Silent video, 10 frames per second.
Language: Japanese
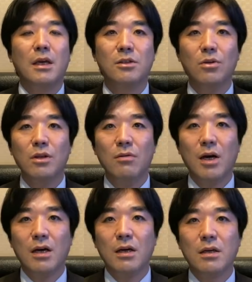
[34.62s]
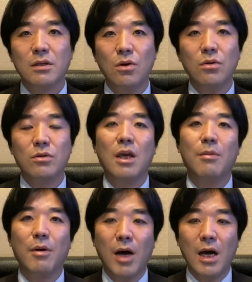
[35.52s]
それでは今日の
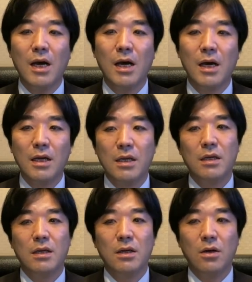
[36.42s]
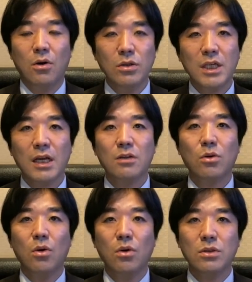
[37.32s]
テーマは大阪
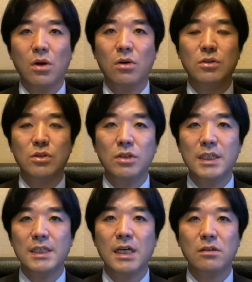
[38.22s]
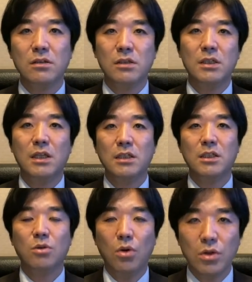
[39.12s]
都構想11月1
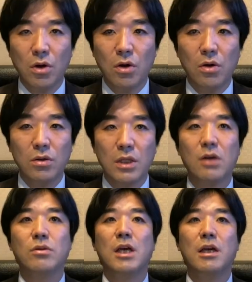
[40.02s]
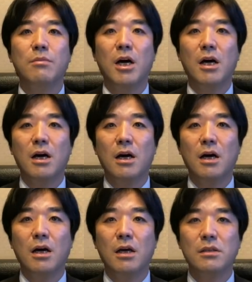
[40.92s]
日投票でござい
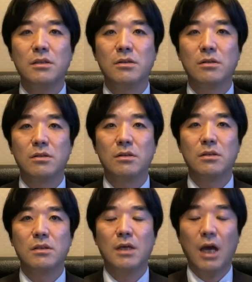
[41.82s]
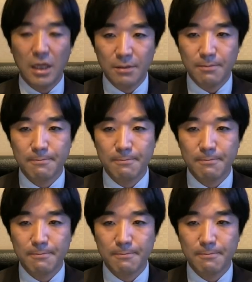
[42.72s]
ます。はい、